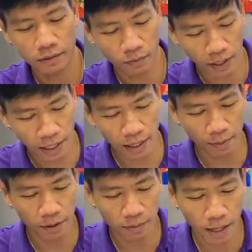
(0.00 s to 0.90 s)
วันนี้นะค
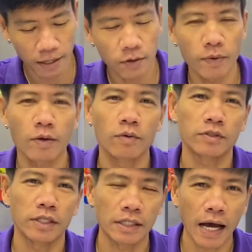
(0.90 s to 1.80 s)
รับเราจะมารีวิว
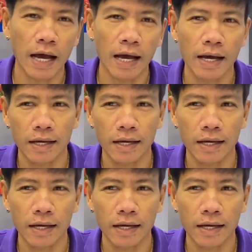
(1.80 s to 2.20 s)
สินค้า